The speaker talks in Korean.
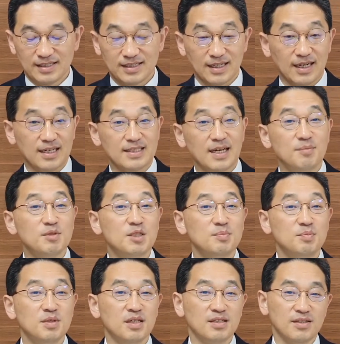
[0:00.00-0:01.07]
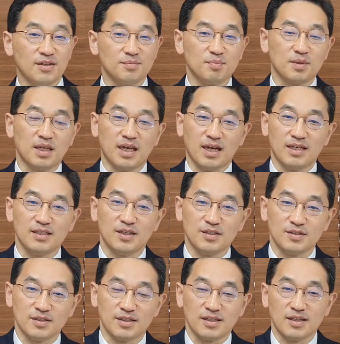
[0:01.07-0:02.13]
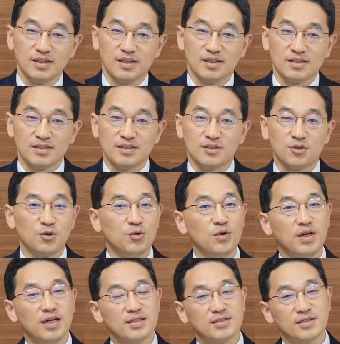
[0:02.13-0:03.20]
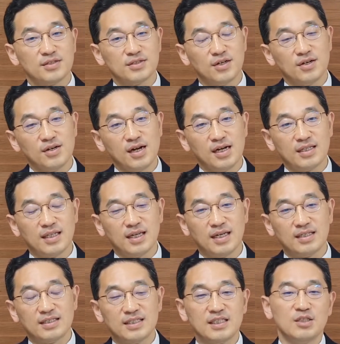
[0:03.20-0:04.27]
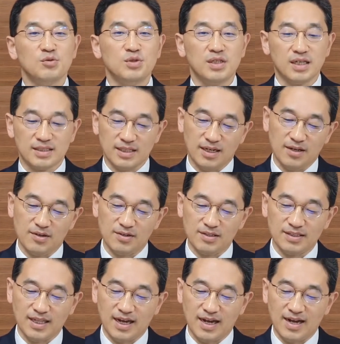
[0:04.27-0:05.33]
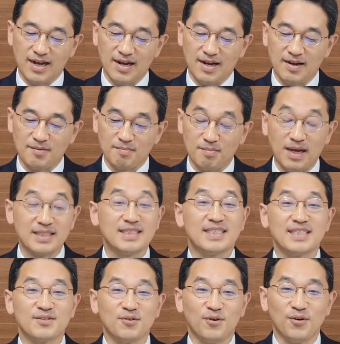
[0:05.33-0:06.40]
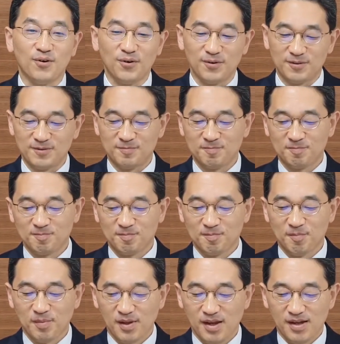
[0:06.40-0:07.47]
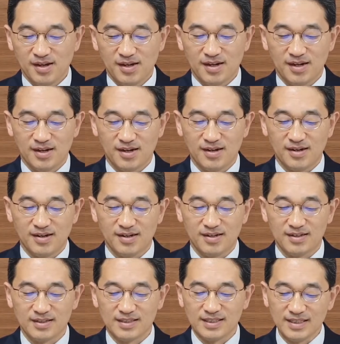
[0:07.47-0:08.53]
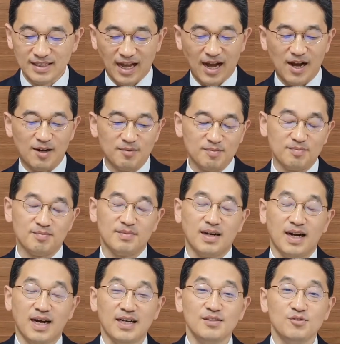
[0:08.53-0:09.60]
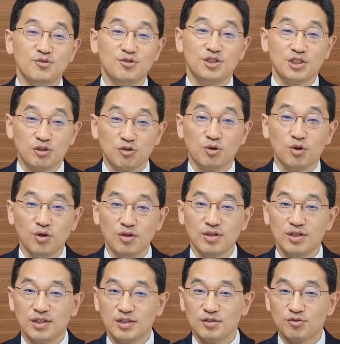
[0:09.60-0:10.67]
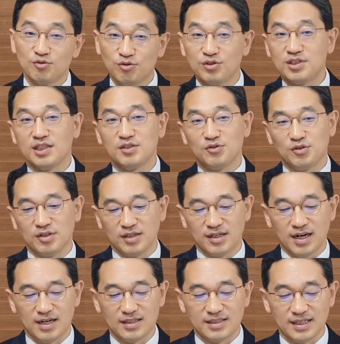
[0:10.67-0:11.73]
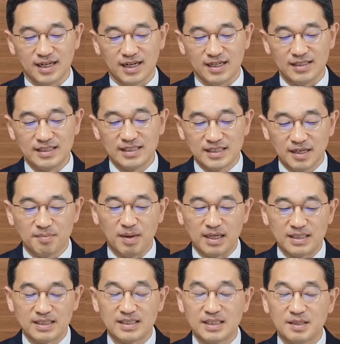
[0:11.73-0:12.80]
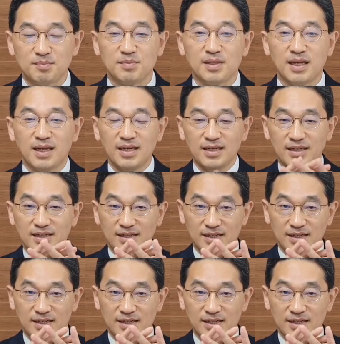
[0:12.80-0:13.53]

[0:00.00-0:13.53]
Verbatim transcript: 제가 30년 넘게 하던 그 교회에서 성가대 지휘의 사역을 다 마치고, 어, 그 다음 한 주 쉬고 둘째 주일날 제가 이제 마침내